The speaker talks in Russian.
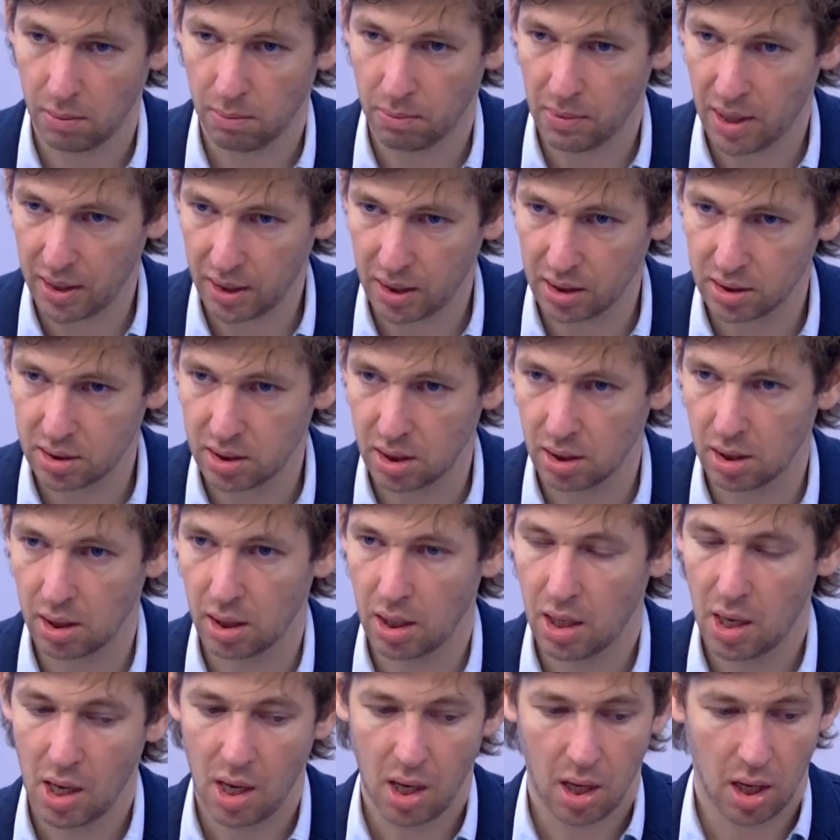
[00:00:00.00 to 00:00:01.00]

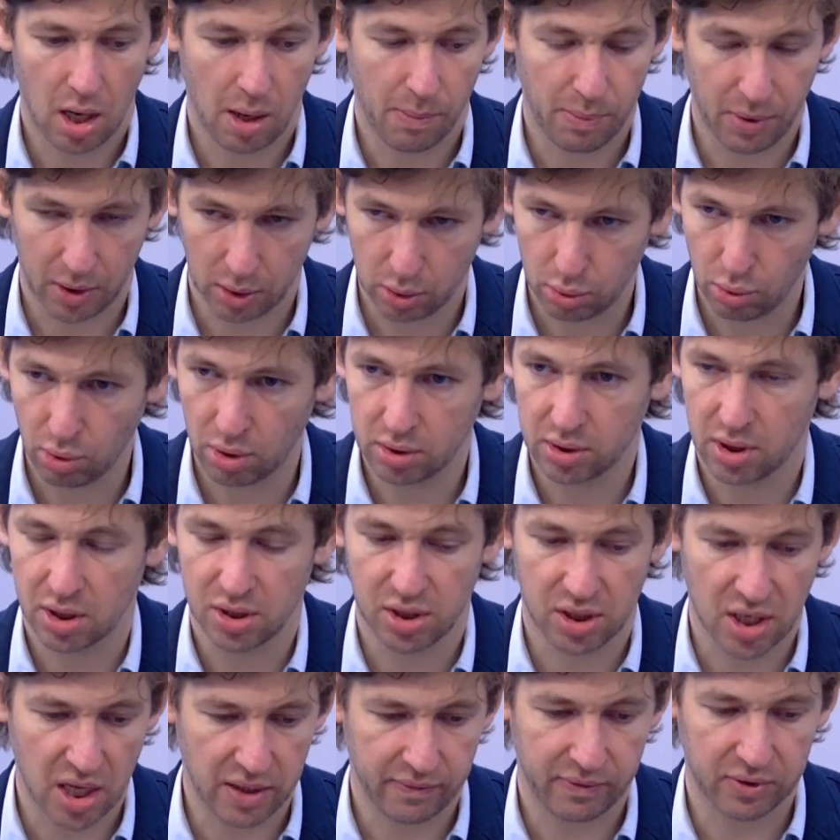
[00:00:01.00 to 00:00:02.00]
маркетинга, продукта,
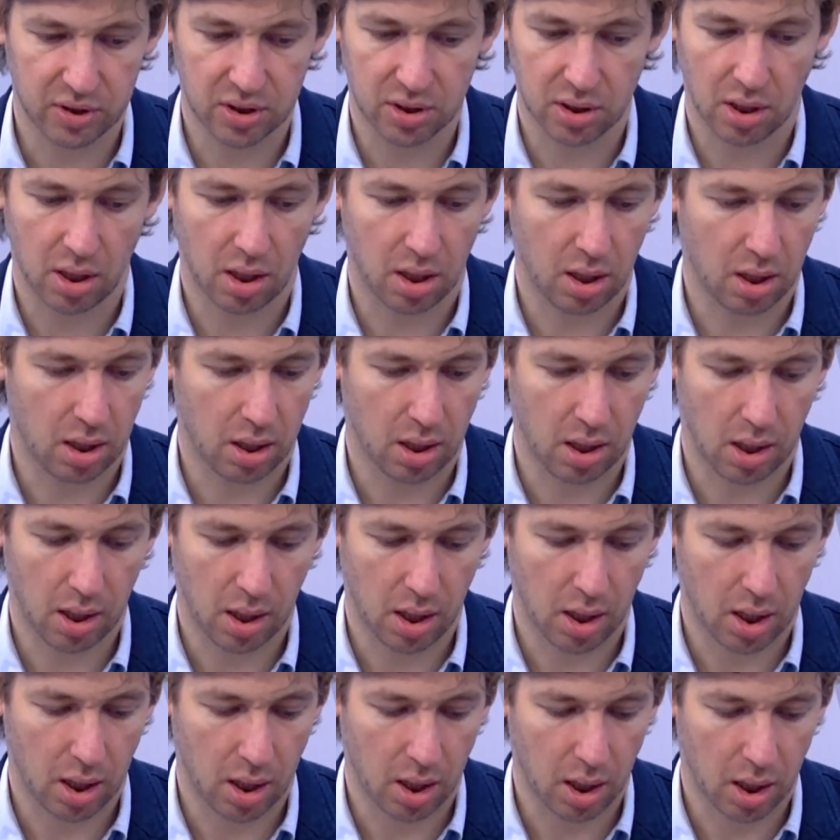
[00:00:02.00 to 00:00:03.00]

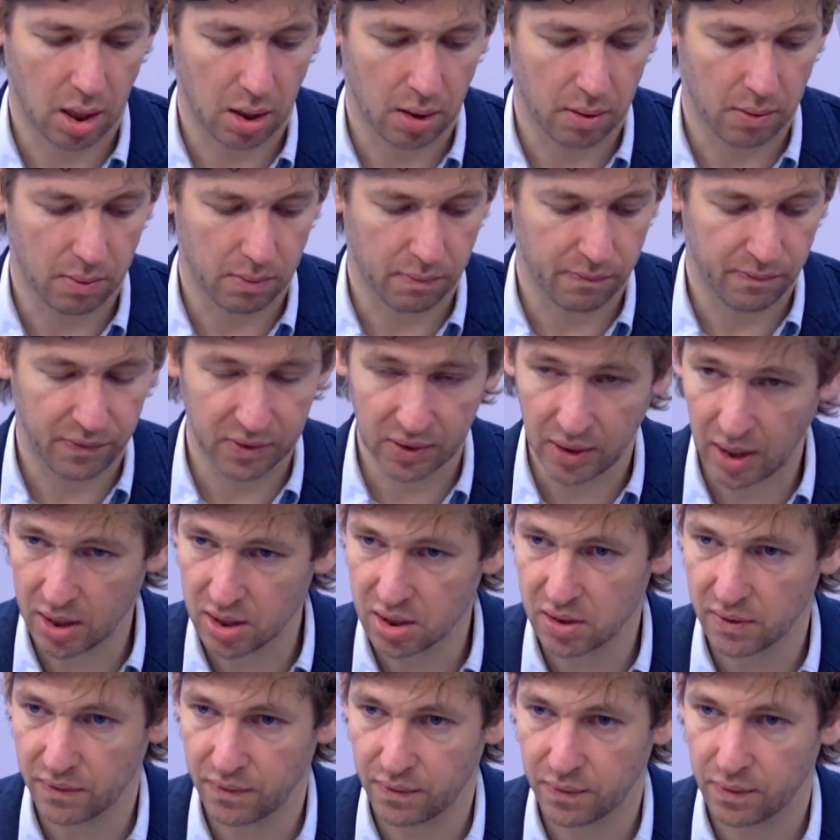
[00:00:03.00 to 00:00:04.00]
сервиса,
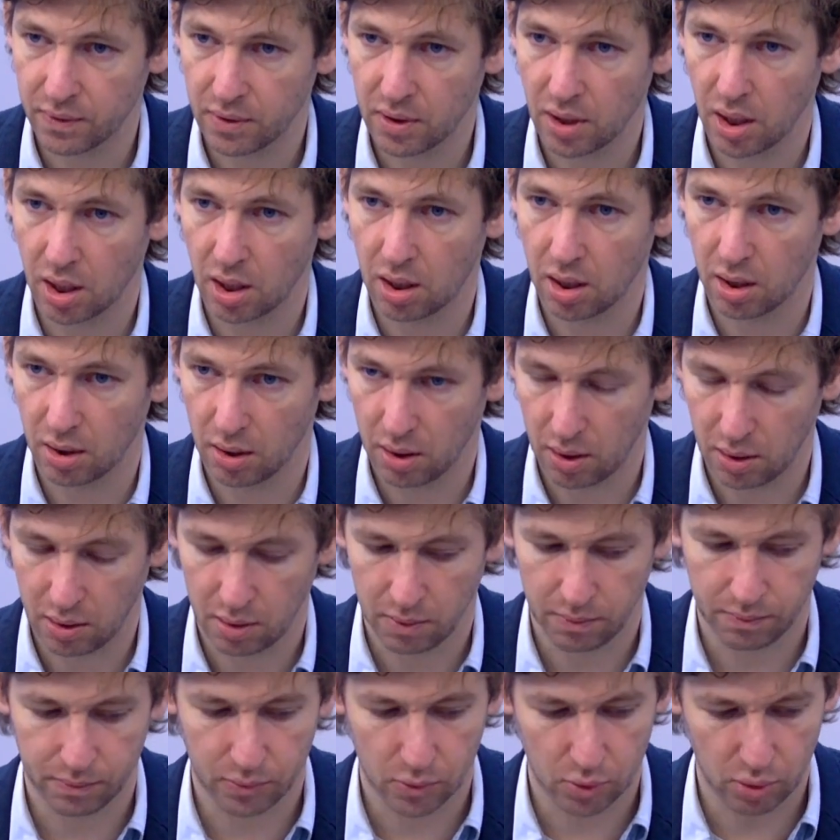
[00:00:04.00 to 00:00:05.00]
финансов, как
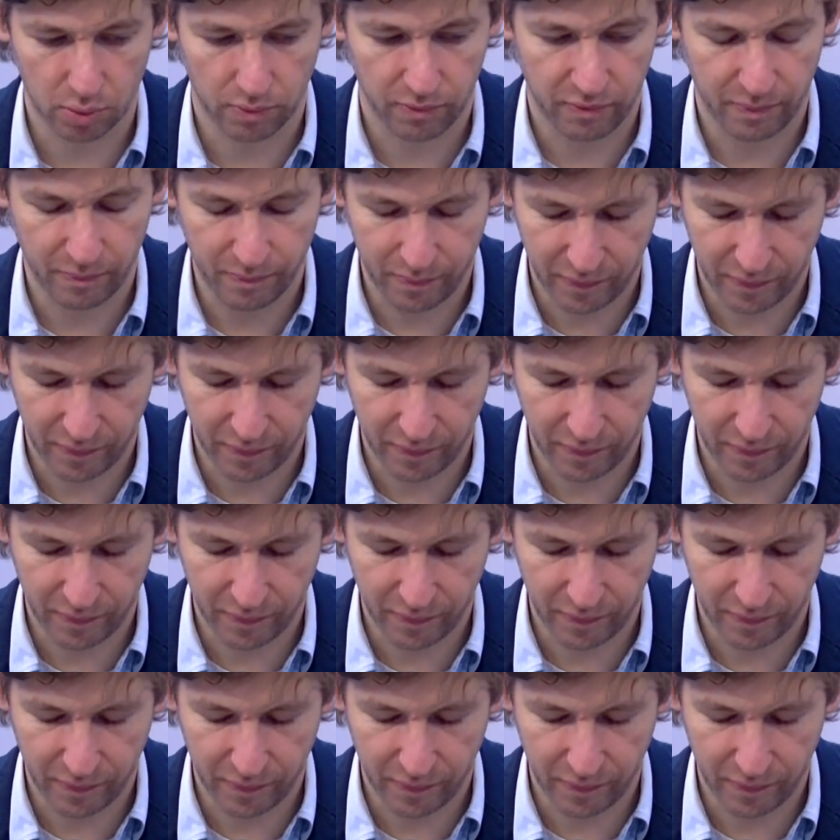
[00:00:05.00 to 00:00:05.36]
ну,